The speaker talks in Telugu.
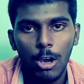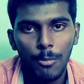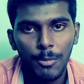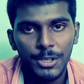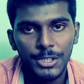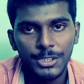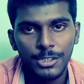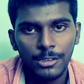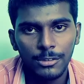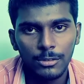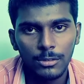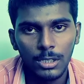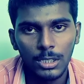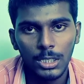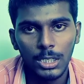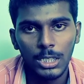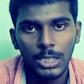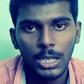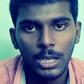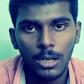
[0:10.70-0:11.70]
కామెంట్ చేస్తున్నారు
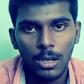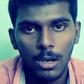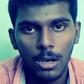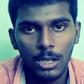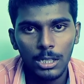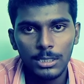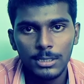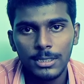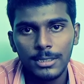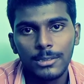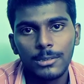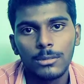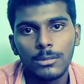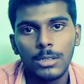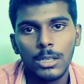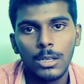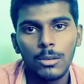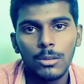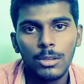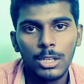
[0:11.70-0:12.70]
అలాగే కాల్
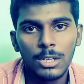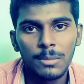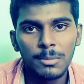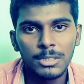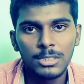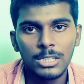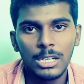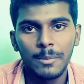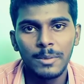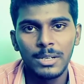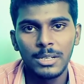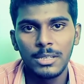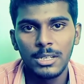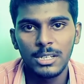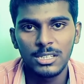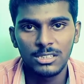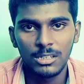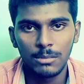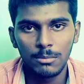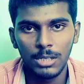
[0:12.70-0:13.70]
చేస్తున్నారు తిరుపతిలో ఏమైనా
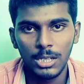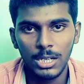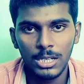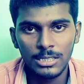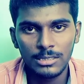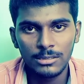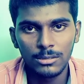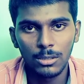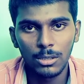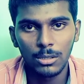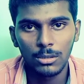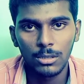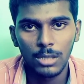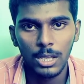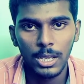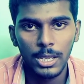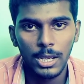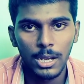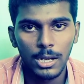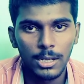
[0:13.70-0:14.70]
దర్శనం టికెట్స్
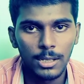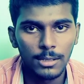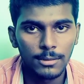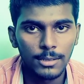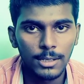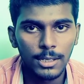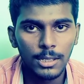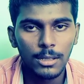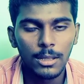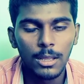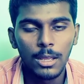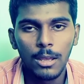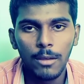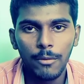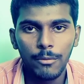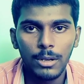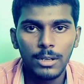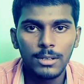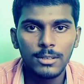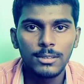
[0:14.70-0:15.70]
దొరుకుతాయా అనేసి
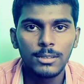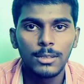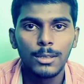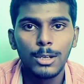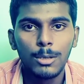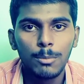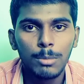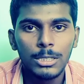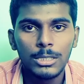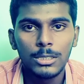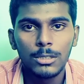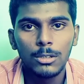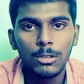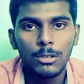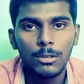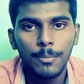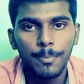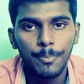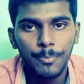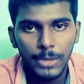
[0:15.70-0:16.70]
ఫ్రెండ్స్ తిరుపతిలో
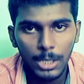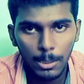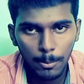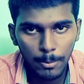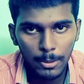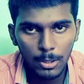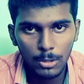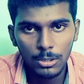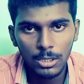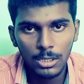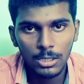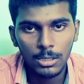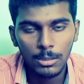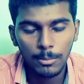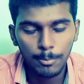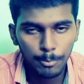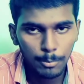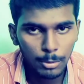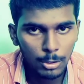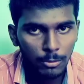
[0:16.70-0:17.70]
ఇప్పుడున్న
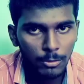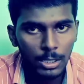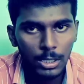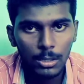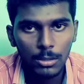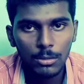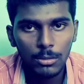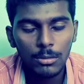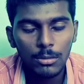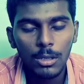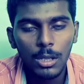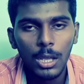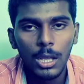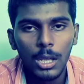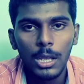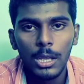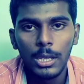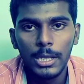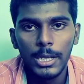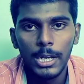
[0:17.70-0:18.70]
ఇప్పటి వరకు
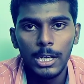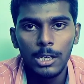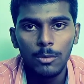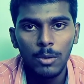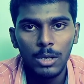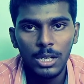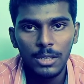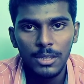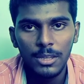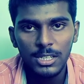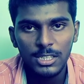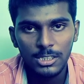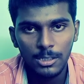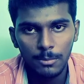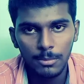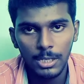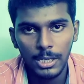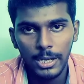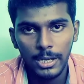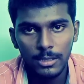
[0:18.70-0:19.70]
ఎటువంటి దర్శనం
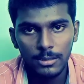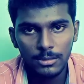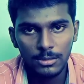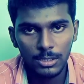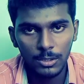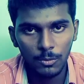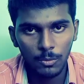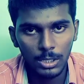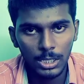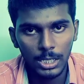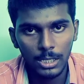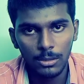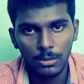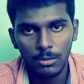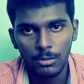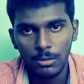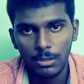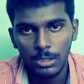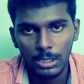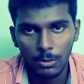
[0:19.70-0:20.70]
టికెట్స్ ఇవ్వలేదు
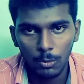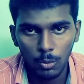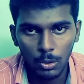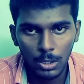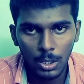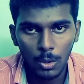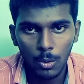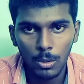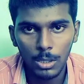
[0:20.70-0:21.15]
ఇవ్వరు